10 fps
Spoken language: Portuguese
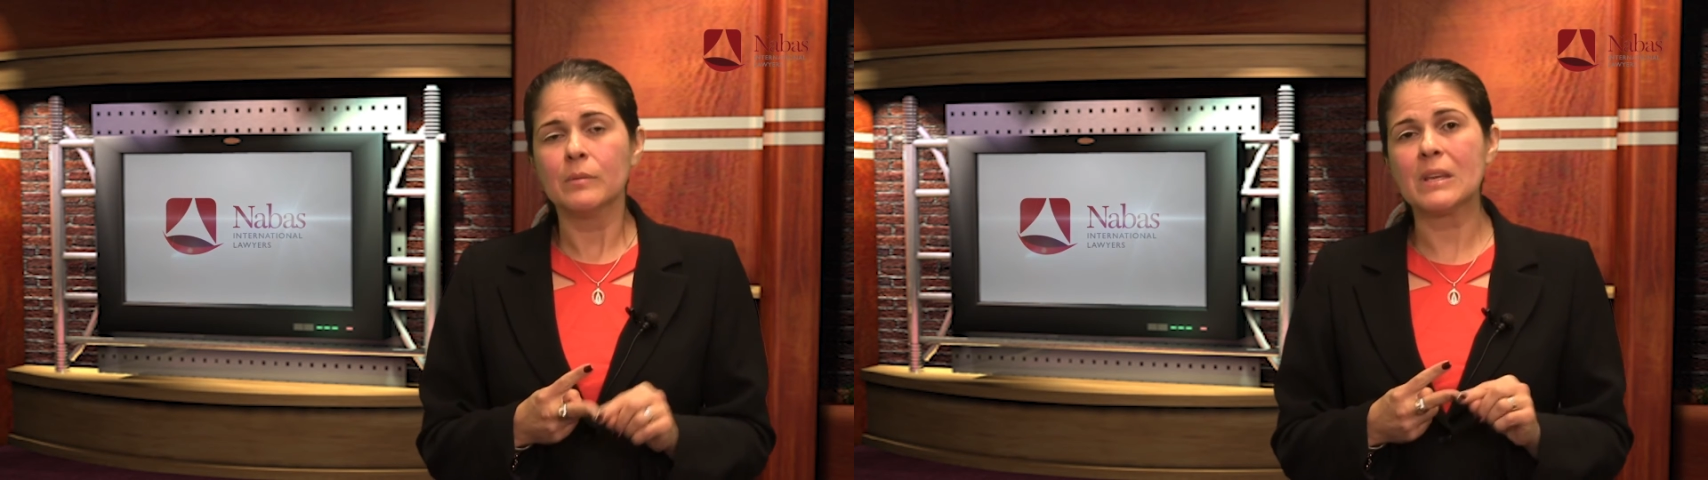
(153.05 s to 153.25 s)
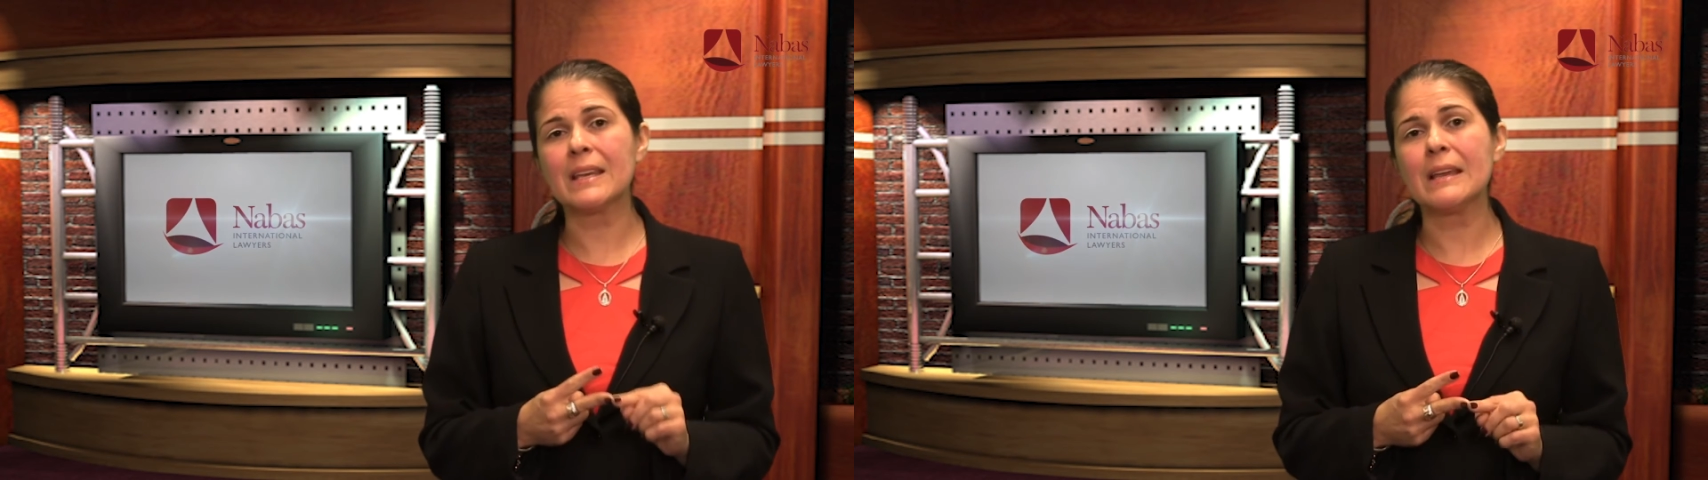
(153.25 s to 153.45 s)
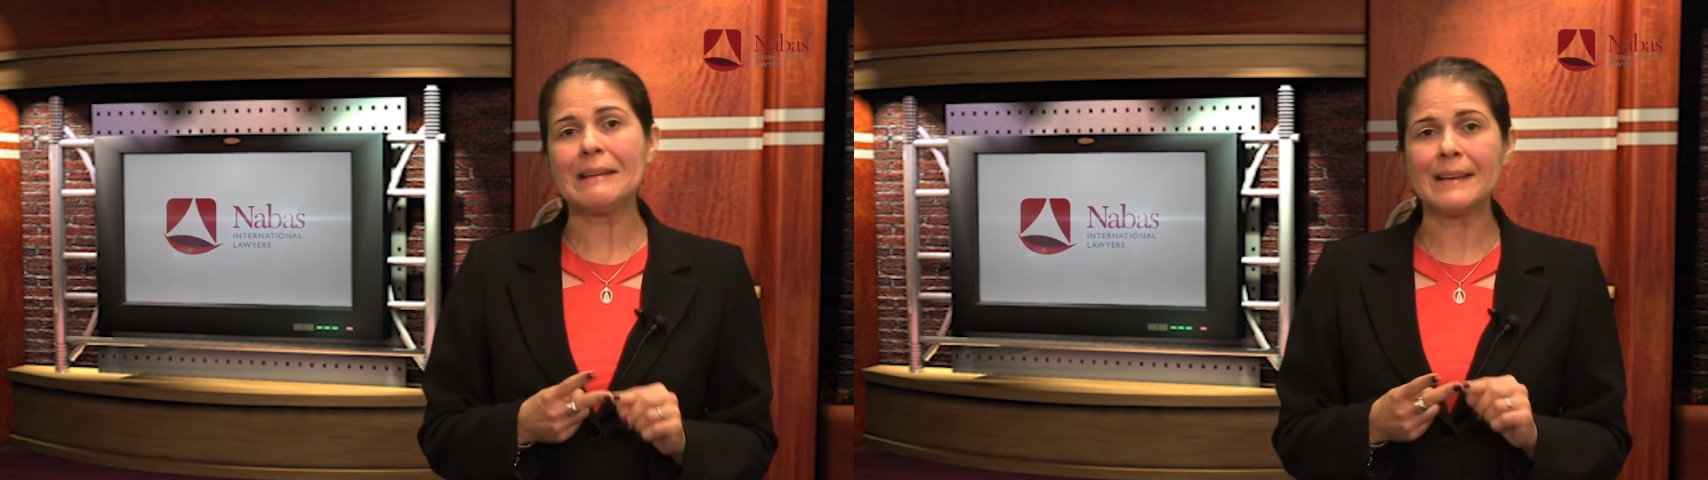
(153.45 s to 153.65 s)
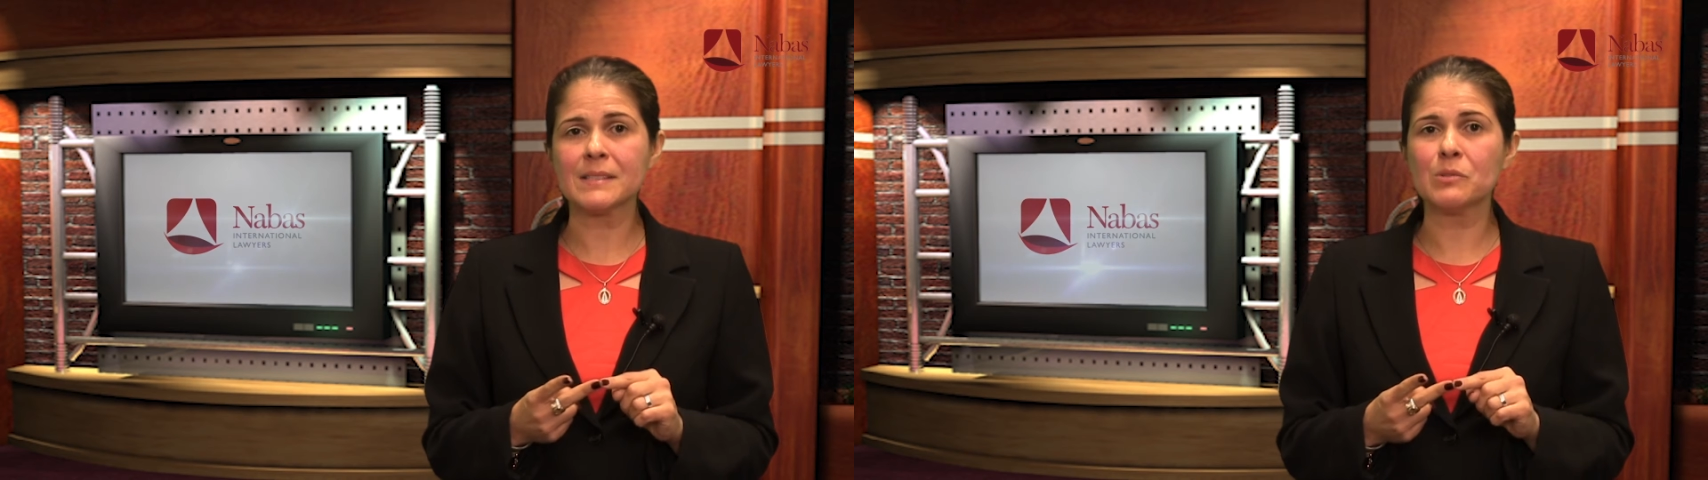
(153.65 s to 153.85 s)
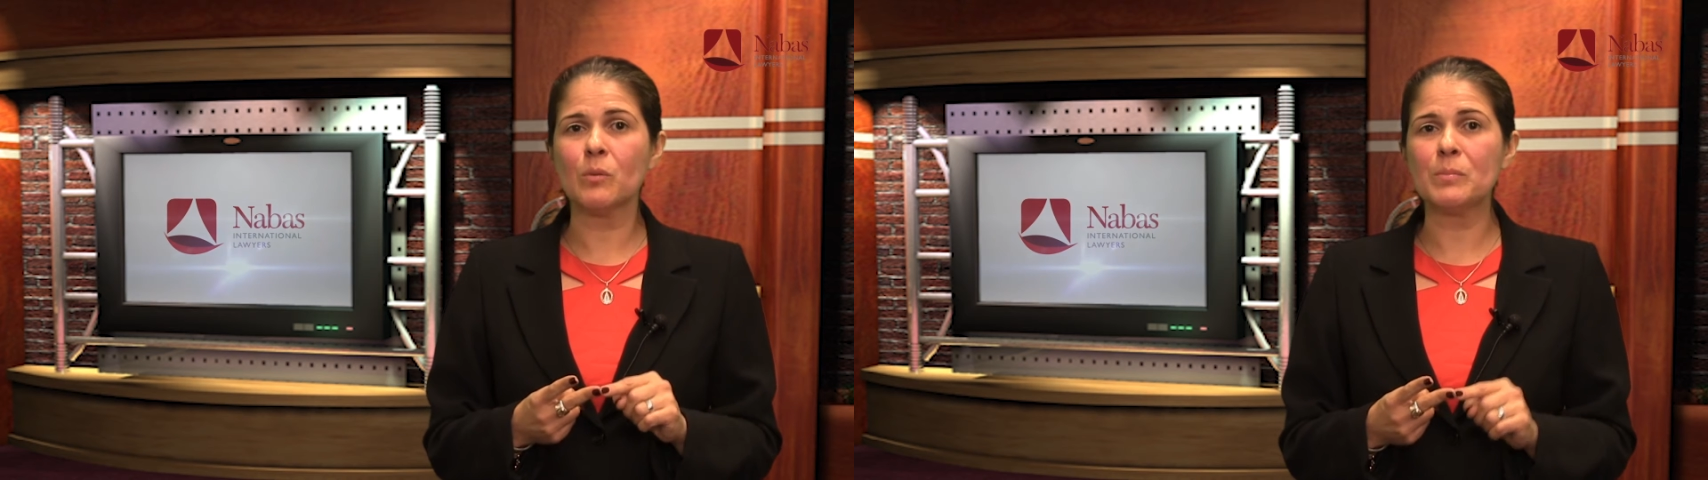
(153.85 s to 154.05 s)
que quem
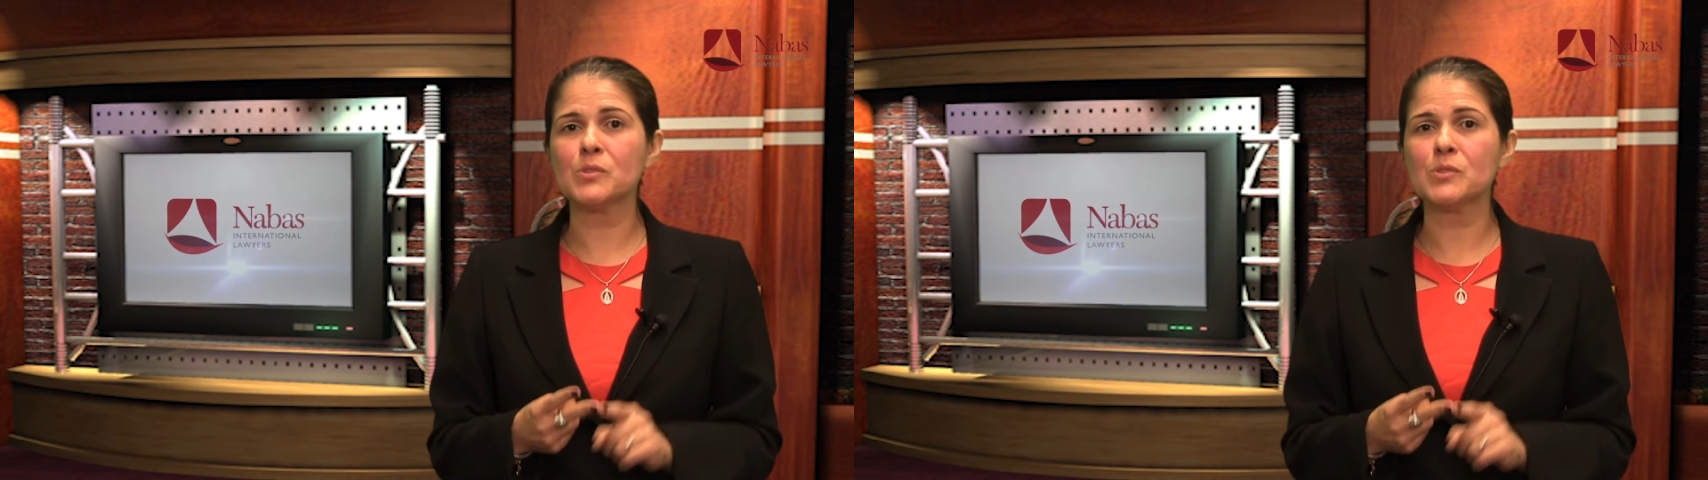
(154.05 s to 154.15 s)
casa com uma